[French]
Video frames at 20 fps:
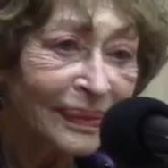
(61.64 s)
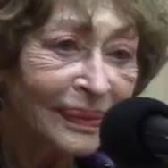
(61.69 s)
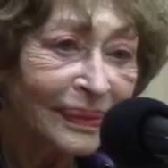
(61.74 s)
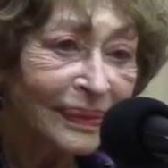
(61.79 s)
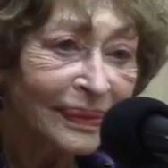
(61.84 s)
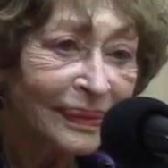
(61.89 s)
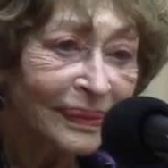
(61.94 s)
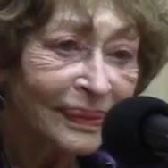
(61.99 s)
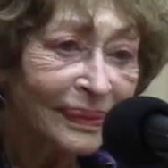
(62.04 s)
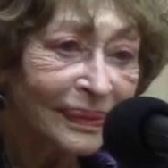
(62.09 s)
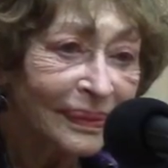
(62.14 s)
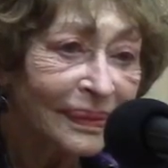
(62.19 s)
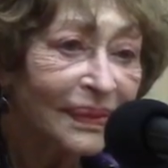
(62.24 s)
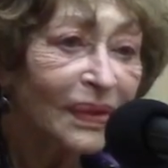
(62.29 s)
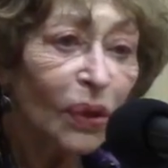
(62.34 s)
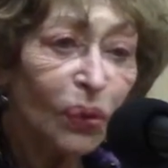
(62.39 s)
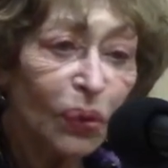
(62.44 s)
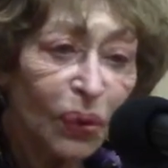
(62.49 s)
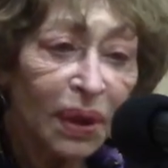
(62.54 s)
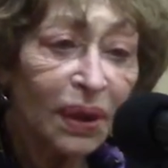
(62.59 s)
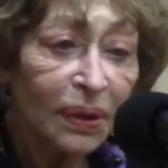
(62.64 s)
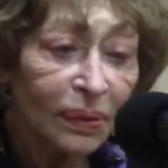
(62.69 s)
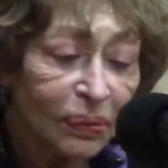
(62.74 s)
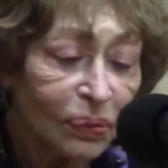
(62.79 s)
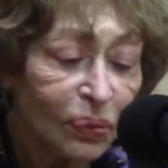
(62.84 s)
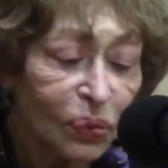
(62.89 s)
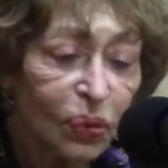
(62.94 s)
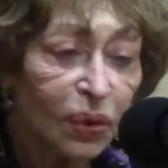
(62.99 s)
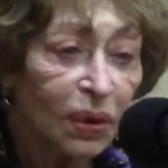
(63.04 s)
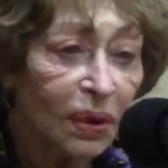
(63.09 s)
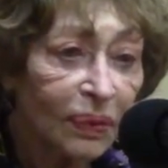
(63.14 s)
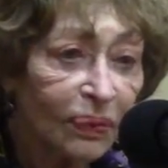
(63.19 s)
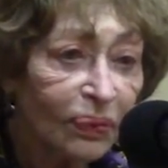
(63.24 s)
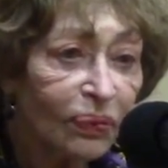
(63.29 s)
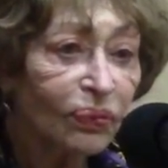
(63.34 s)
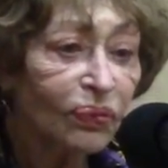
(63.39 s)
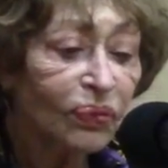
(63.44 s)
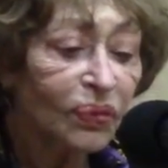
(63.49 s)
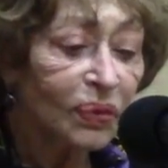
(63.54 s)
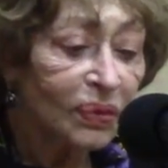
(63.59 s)
choix. Oui, oui,
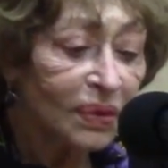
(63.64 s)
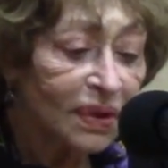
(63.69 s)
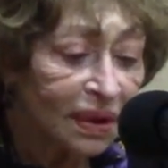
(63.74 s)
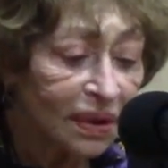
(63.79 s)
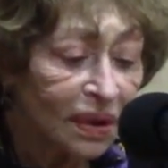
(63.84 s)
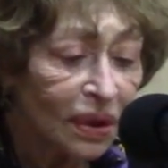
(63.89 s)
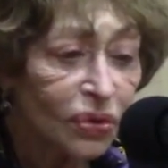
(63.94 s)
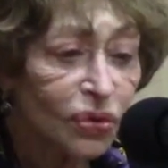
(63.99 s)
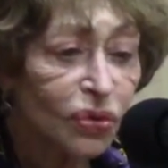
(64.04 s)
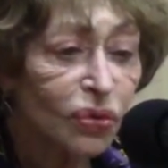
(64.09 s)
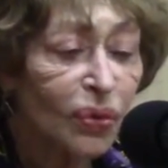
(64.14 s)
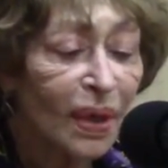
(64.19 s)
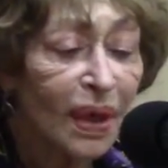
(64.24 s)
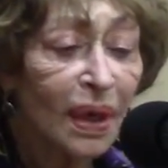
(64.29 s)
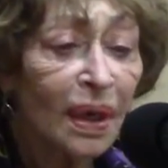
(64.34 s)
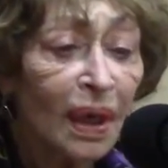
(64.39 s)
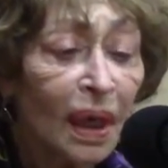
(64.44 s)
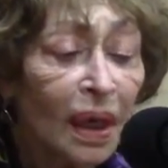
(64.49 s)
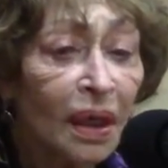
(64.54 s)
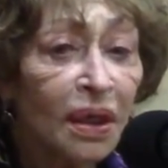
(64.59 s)
c'est un choix.